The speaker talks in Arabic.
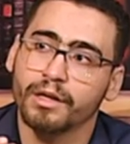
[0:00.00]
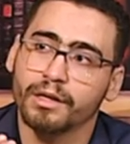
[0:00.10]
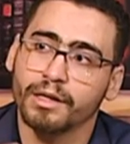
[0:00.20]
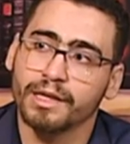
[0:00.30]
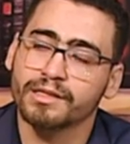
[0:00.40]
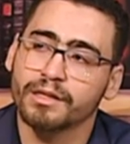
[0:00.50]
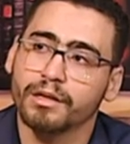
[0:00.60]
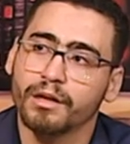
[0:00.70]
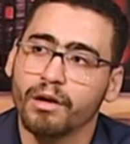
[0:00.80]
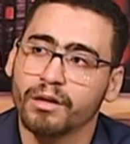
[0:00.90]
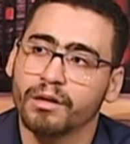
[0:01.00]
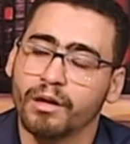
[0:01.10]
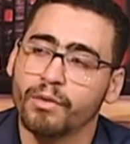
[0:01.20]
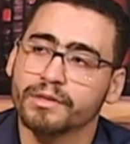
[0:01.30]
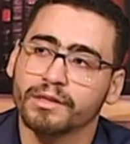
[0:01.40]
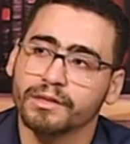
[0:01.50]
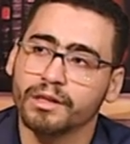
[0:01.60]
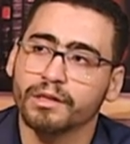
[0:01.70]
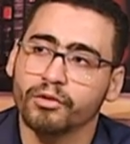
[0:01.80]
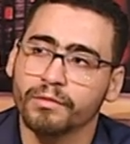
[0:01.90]
ننزل الغواصه
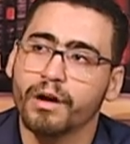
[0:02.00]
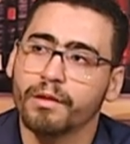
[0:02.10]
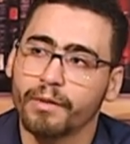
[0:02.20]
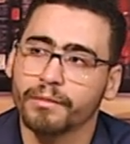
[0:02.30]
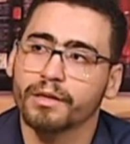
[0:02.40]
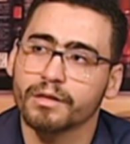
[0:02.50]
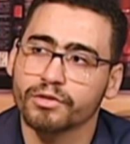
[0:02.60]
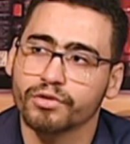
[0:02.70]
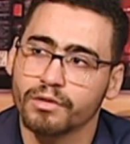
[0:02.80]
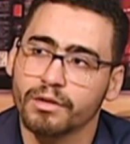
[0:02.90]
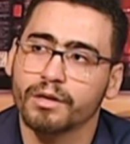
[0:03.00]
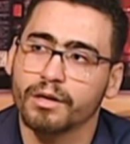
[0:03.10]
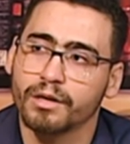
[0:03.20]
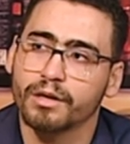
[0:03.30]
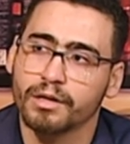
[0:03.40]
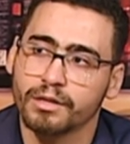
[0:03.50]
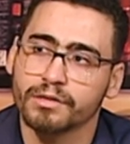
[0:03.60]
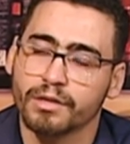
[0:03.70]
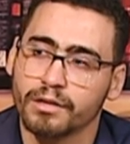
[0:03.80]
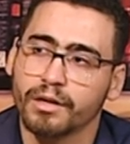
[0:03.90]
ديت لعمق اكبر من كده ان شاء الله
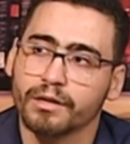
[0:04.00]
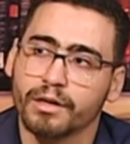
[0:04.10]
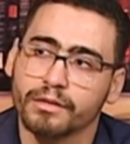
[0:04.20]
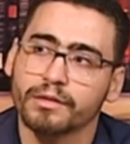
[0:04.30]
كديزاينر يعني